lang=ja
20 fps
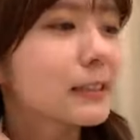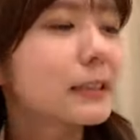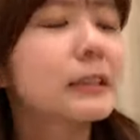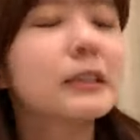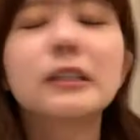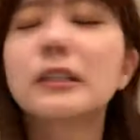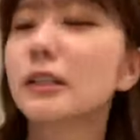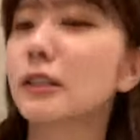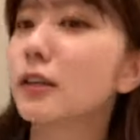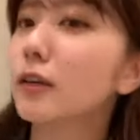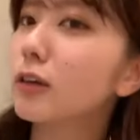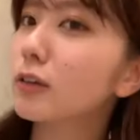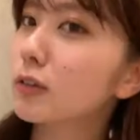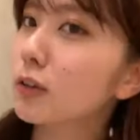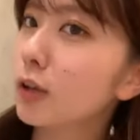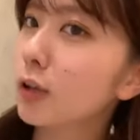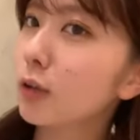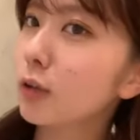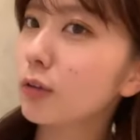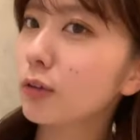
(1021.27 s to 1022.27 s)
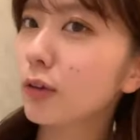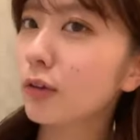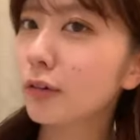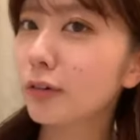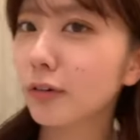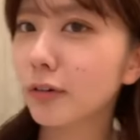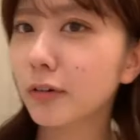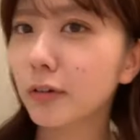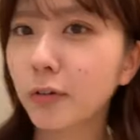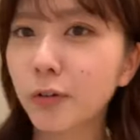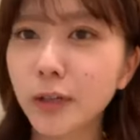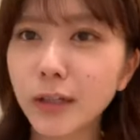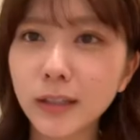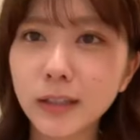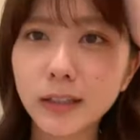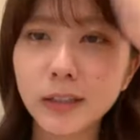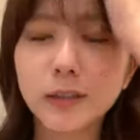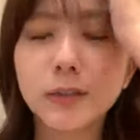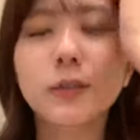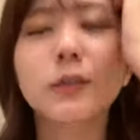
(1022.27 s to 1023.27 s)
だからねなんかこれっ
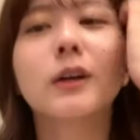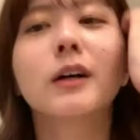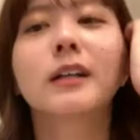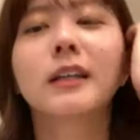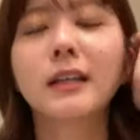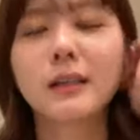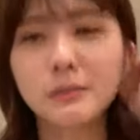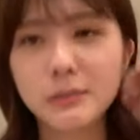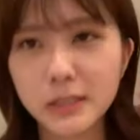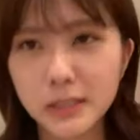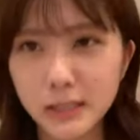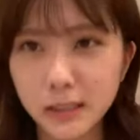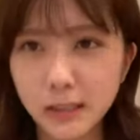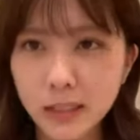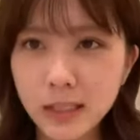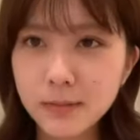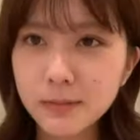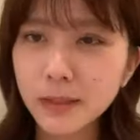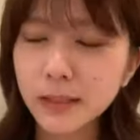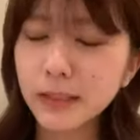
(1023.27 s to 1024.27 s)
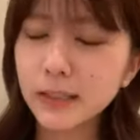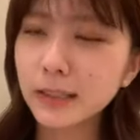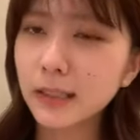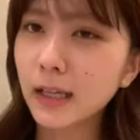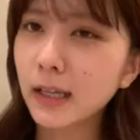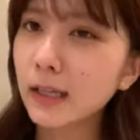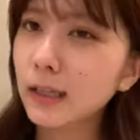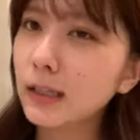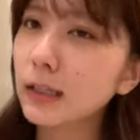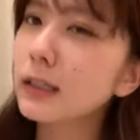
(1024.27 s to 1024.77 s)
ていうのがね見つかればいいな